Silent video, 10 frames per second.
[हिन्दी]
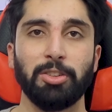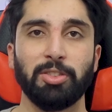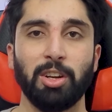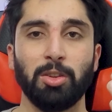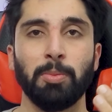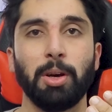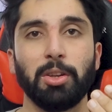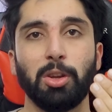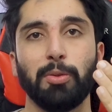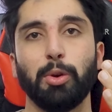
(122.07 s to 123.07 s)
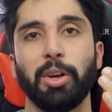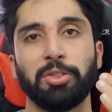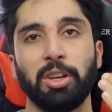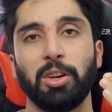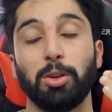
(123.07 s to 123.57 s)
जिस तरह तुम करते हो वो
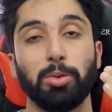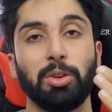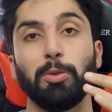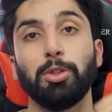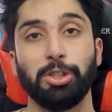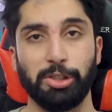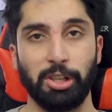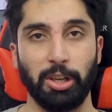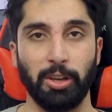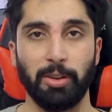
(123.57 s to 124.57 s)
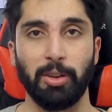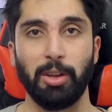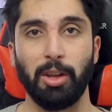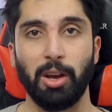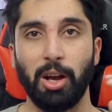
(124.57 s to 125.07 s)
कैसे करते हो उसे वो चीज़ सीखें
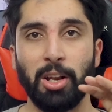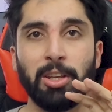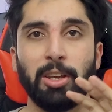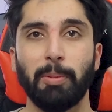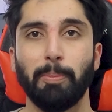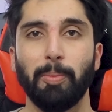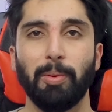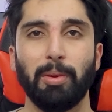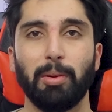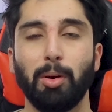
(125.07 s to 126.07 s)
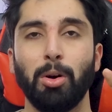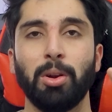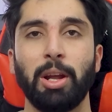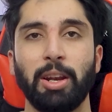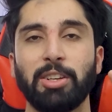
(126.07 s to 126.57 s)
खाली ये
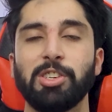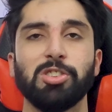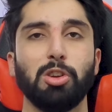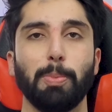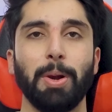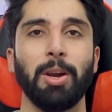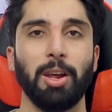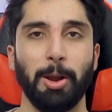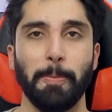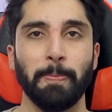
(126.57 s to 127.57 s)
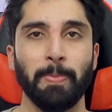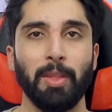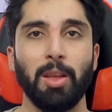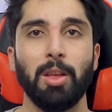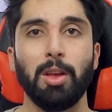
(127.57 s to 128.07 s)
ऑनलाइन लेक्चर्स के ऊपर ना रहें
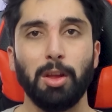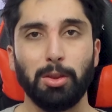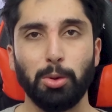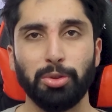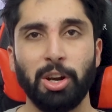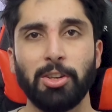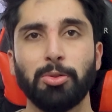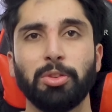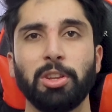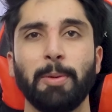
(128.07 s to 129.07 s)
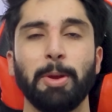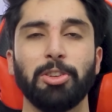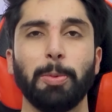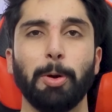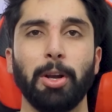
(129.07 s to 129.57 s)
दूसरा जो उसके अंदर
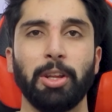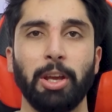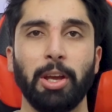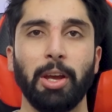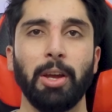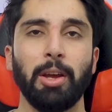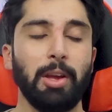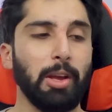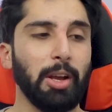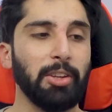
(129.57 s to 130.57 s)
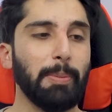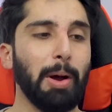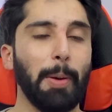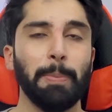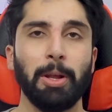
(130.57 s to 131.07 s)
मेजर पॉइंट ये है कि जब
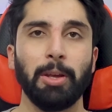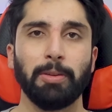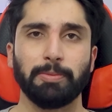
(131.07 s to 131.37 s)
आपने